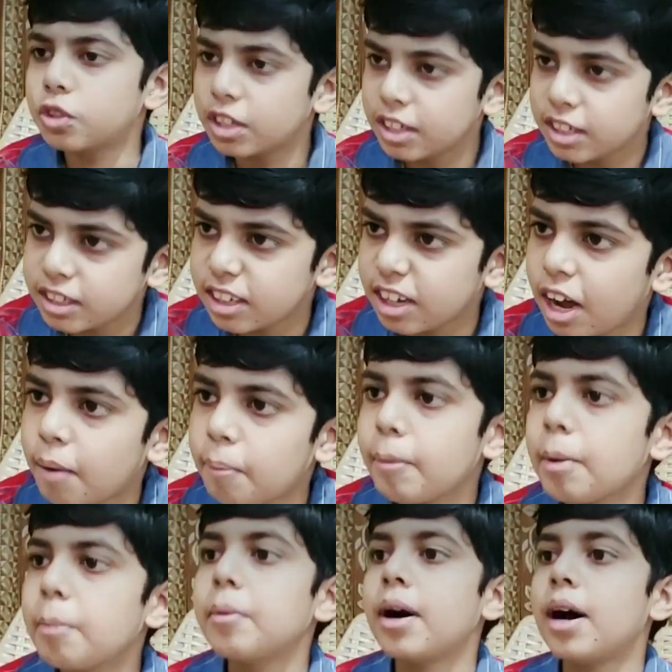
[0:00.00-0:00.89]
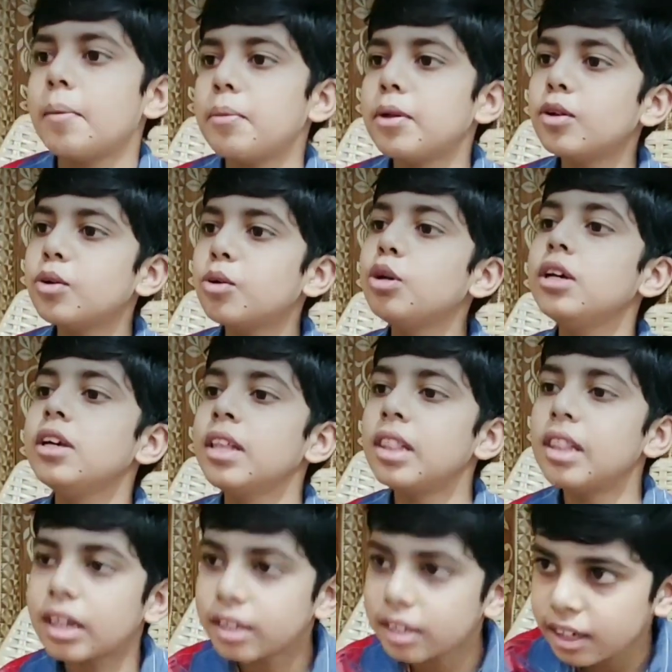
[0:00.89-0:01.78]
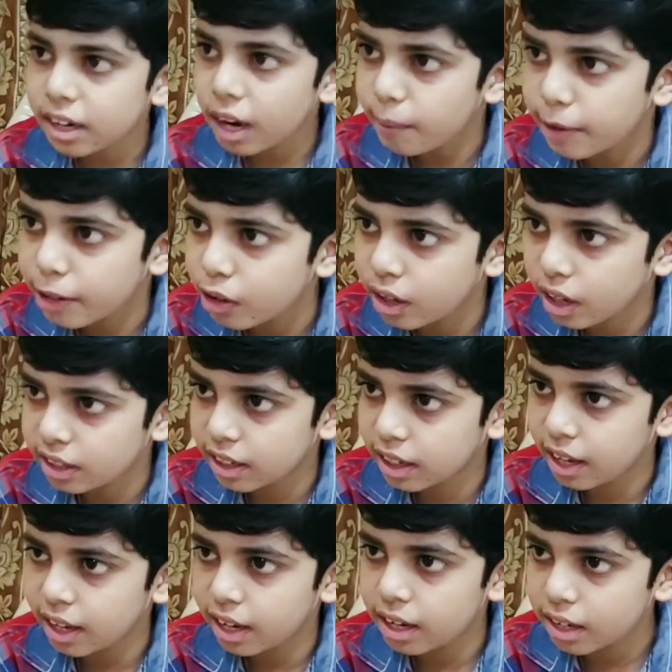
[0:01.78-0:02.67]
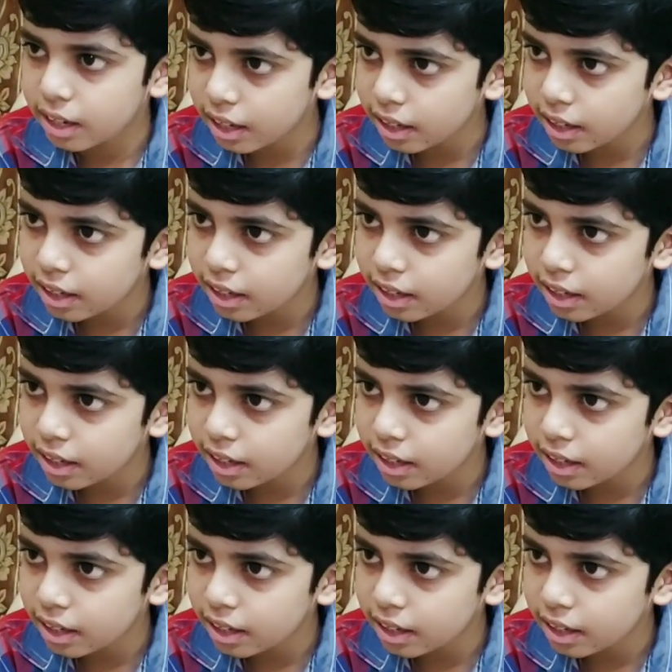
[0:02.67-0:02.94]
चौधरी साहब मेहमान में तो कोई इज्जत के काबल होना चाहिए या